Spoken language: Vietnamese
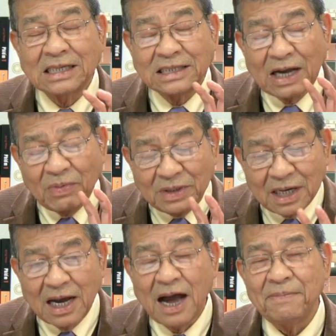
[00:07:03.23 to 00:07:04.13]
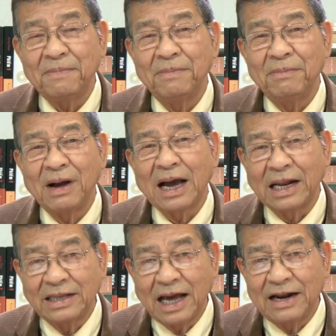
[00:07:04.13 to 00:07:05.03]
trong trường hợp mà
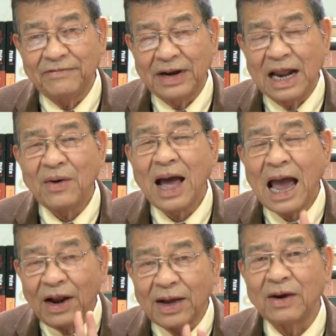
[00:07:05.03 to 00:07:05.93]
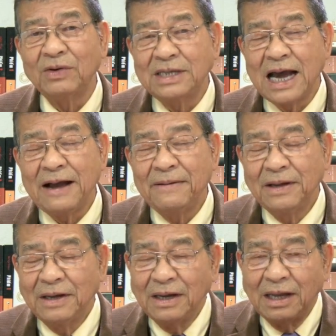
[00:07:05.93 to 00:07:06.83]
cẩn thận phải đeo hai loại khẩu trang,
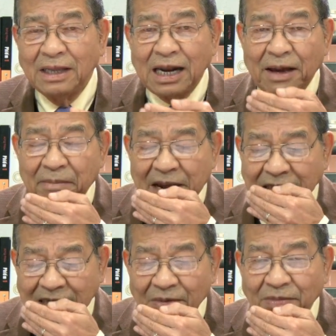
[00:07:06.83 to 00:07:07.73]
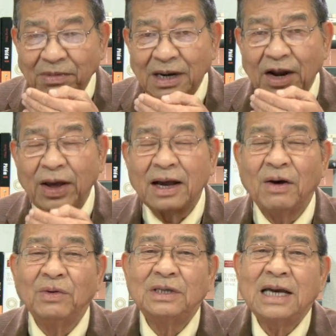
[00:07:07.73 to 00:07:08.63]
tức là bên trong là loại
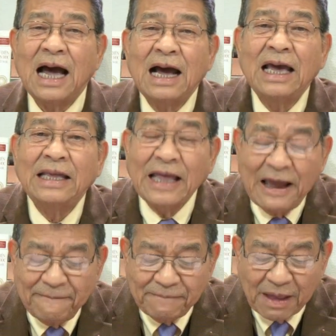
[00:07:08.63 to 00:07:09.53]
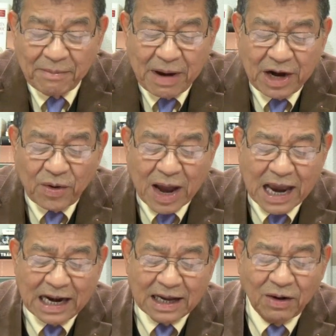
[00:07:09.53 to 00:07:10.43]
khẩu trang y tế và bên
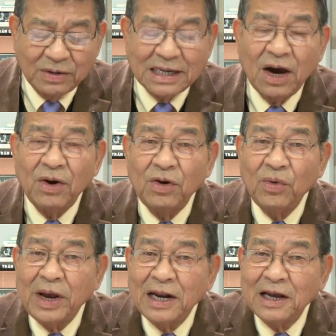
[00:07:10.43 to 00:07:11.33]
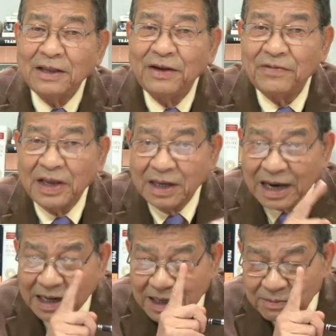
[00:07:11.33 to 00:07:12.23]
ngoài là khẩu trang Halloween ấy, thì phải
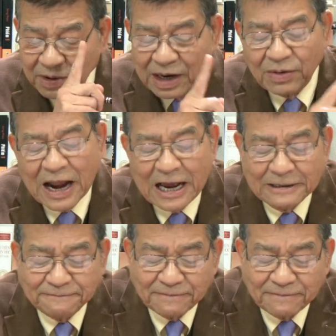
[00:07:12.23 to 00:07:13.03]
cẩn thận một điều này.